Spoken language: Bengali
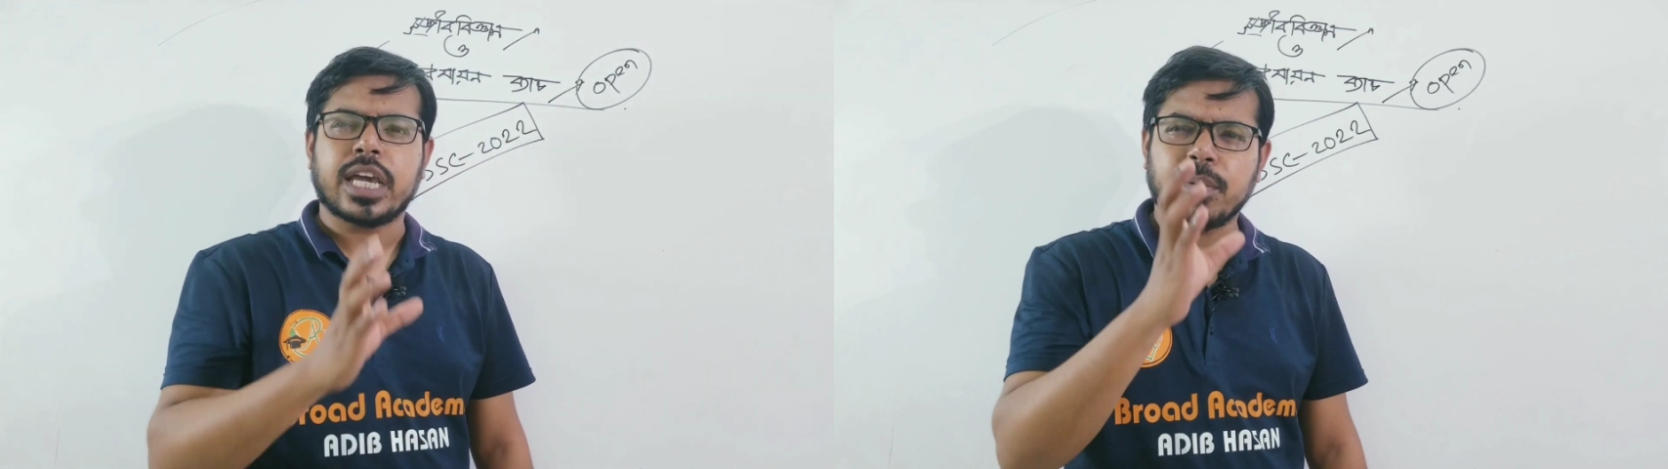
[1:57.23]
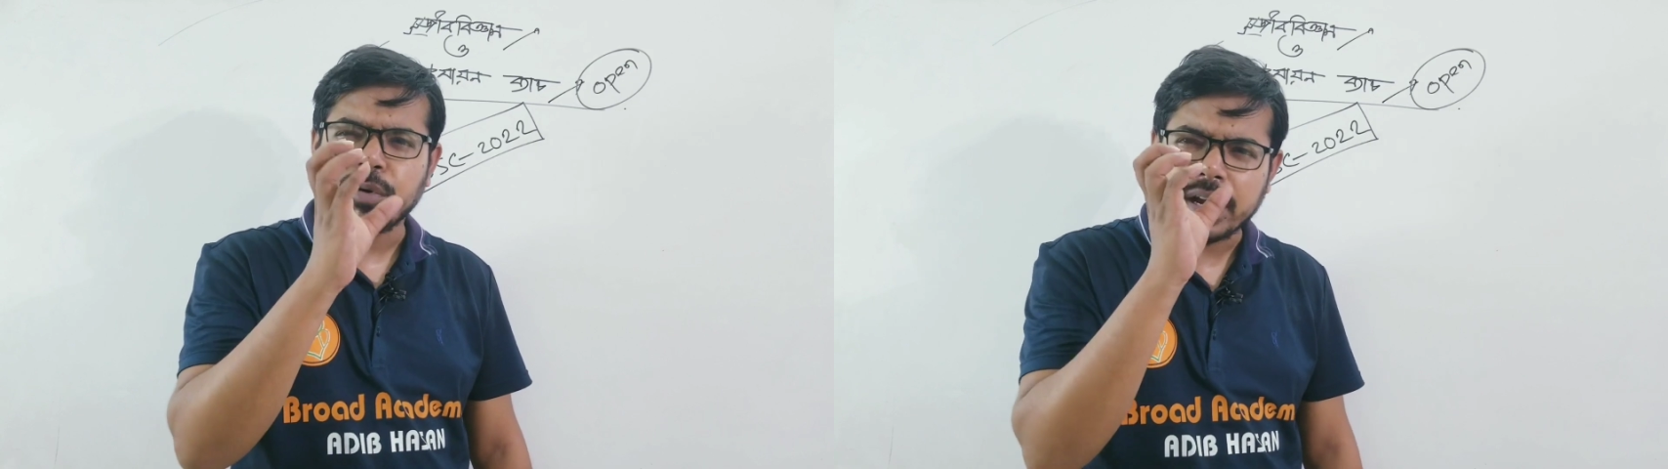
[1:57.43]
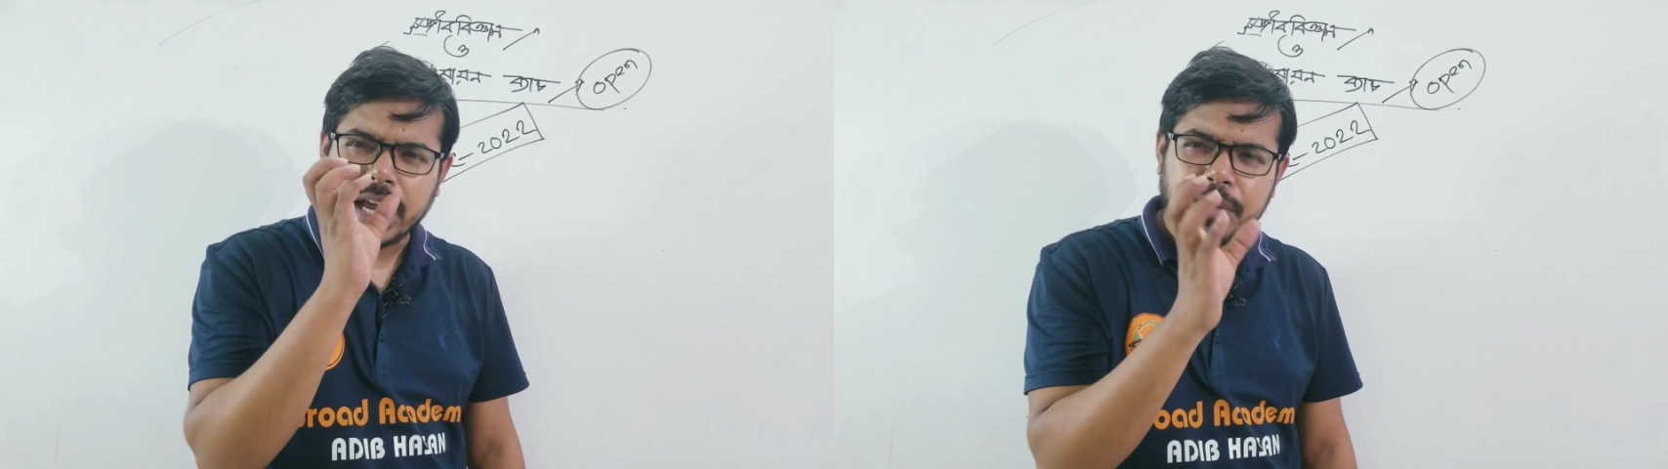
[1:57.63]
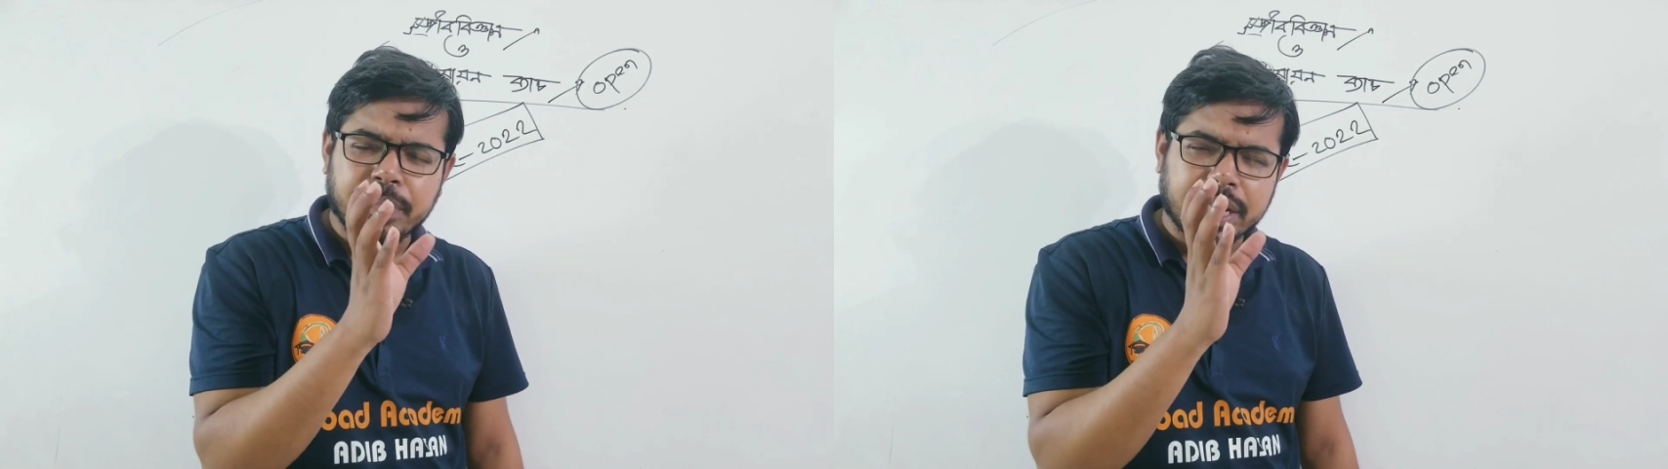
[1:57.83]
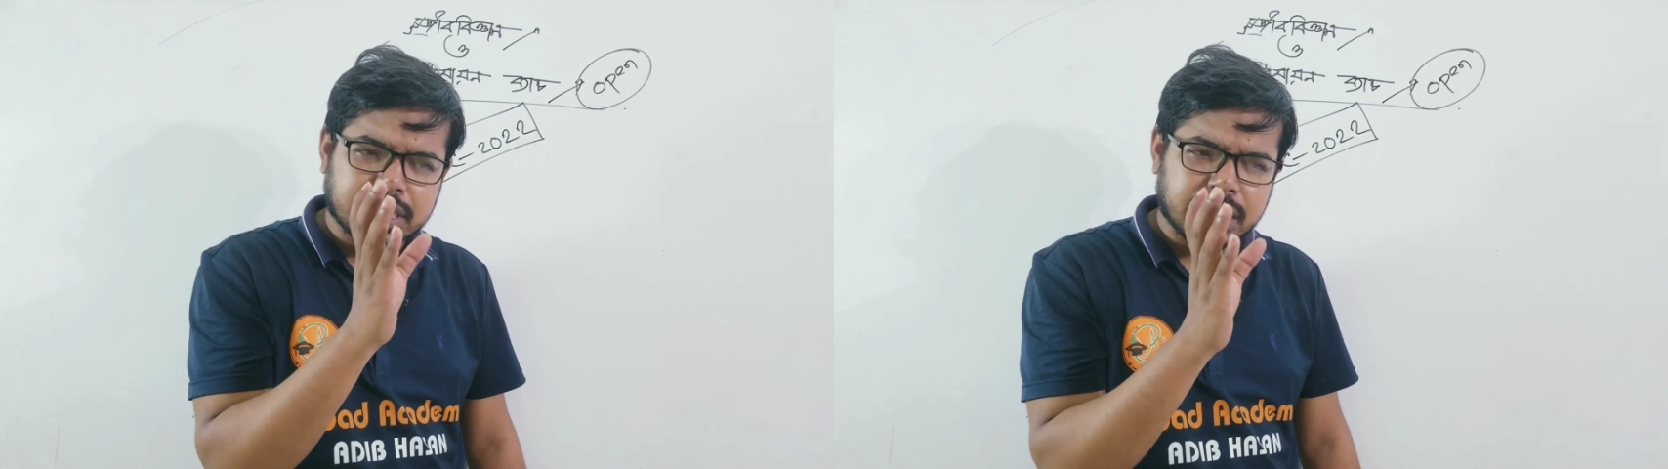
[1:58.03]
এবং এই
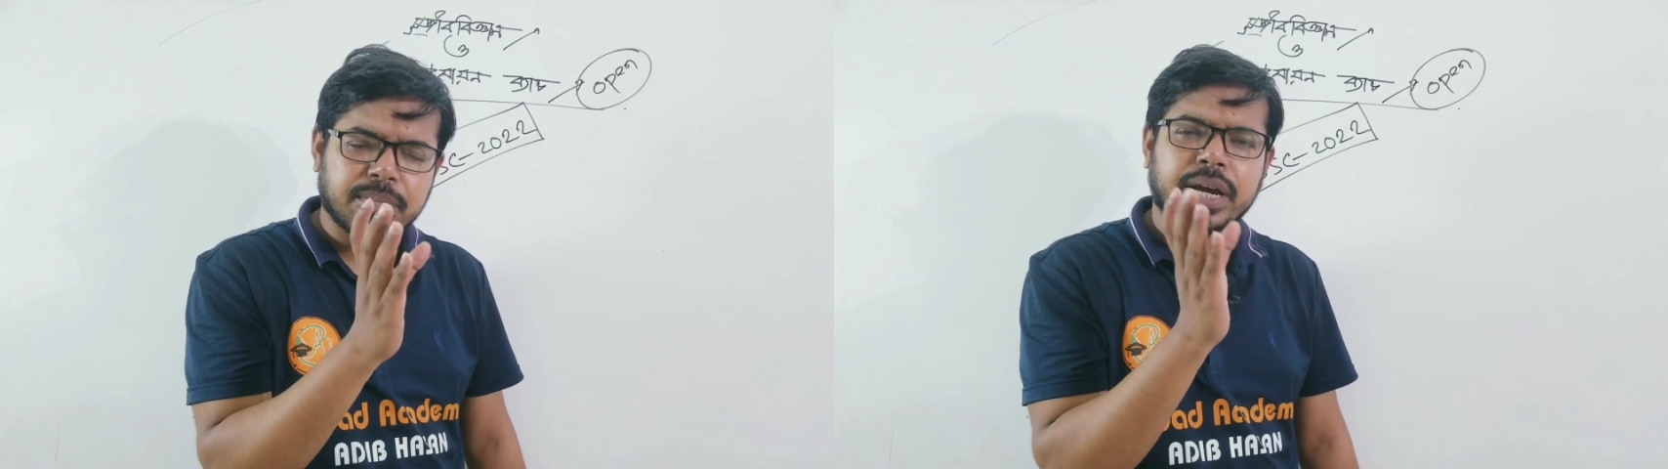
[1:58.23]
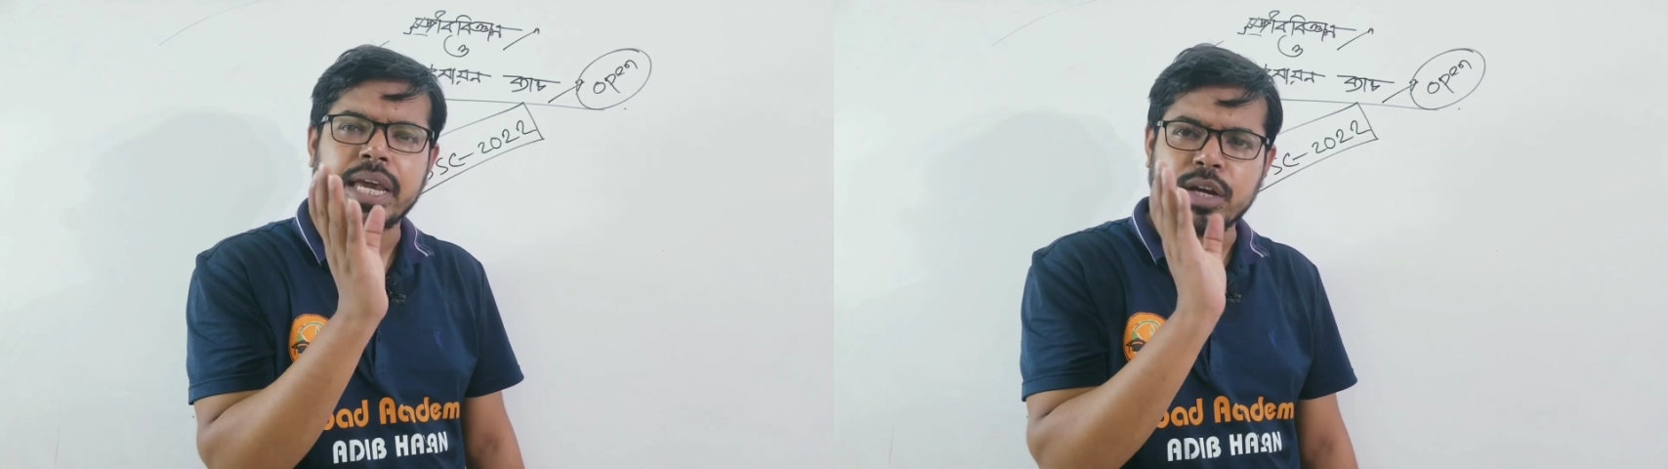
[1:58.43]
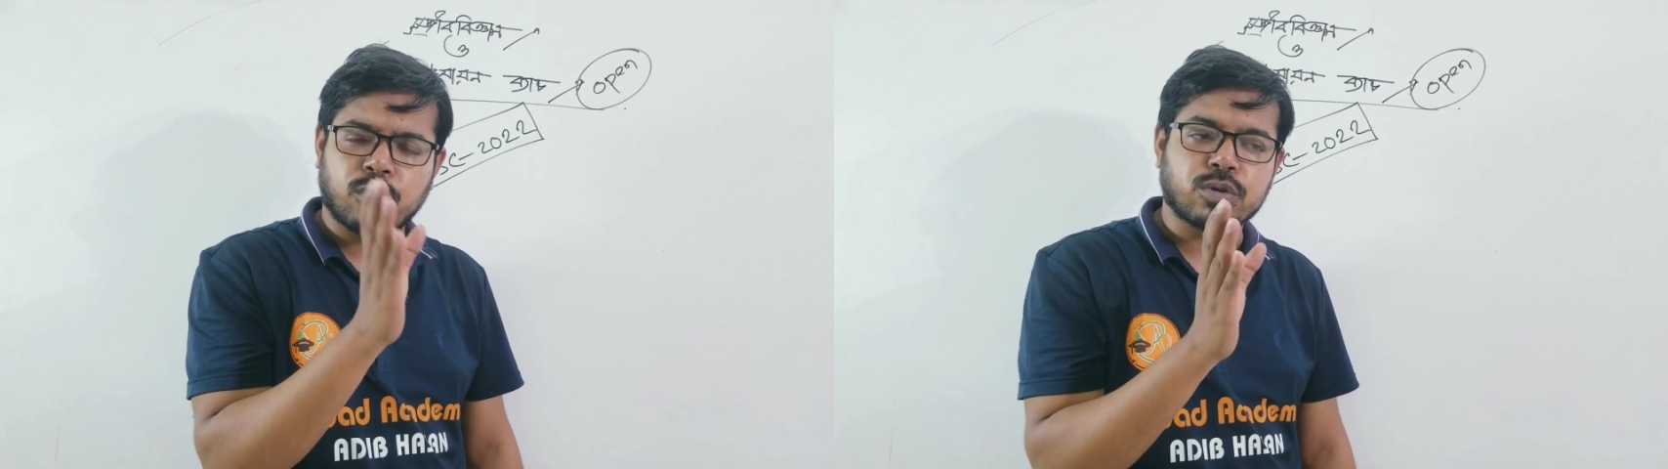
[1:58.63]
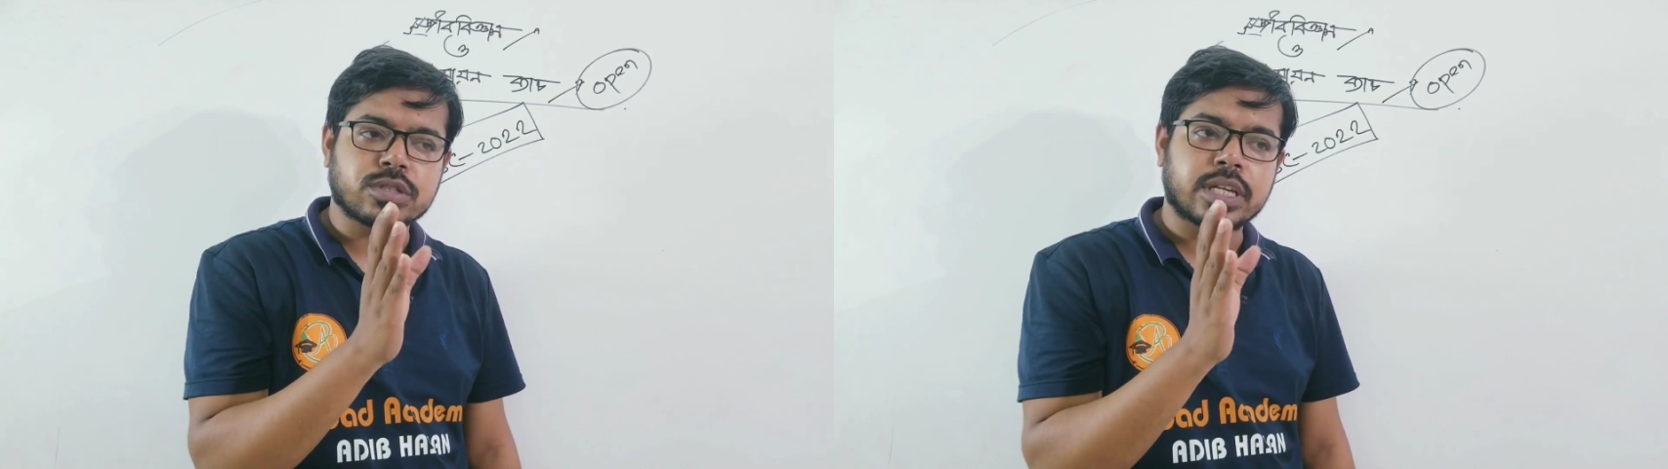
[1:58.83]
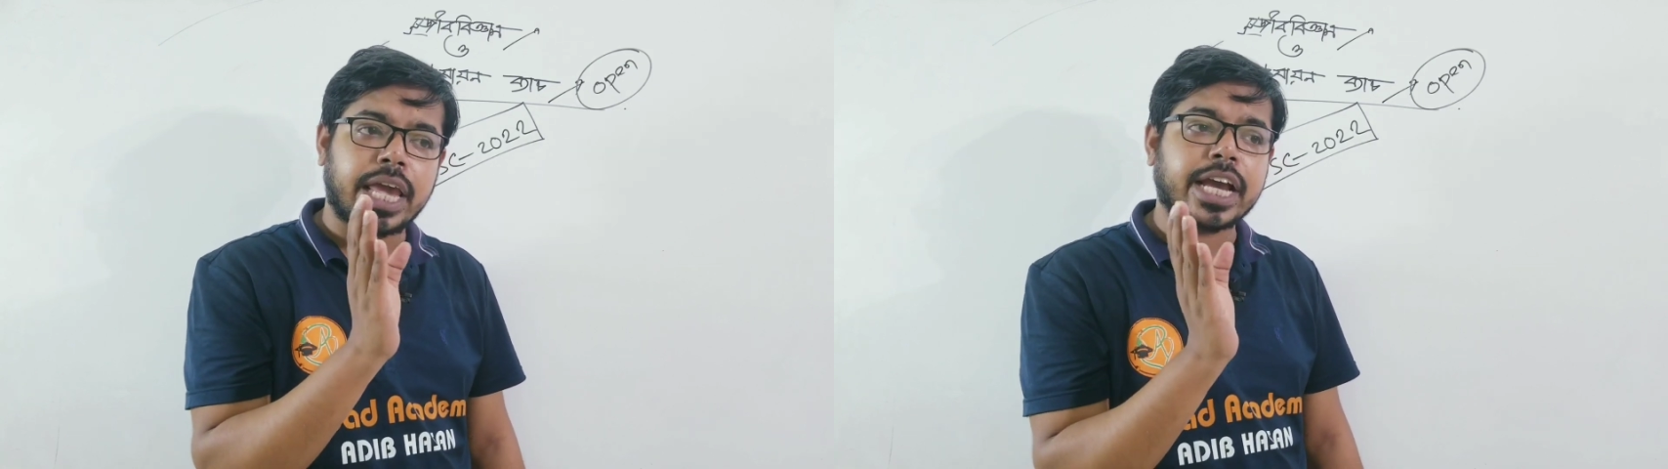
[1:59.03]
ব্যাচে বা এই কোর্সে